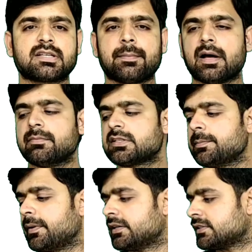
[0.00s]
अब इसके
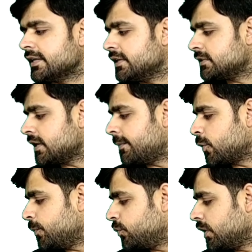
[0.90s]
बाद में सिंपल
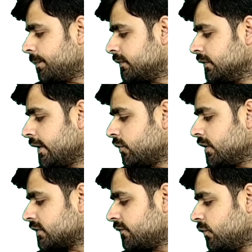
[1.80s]
स्ट्रेचेस आपको पूरा
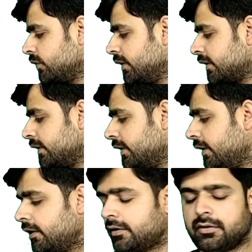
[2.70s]
नेक को एक तरफ रोटेट
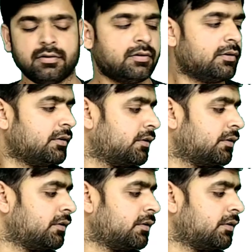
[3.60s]
करना है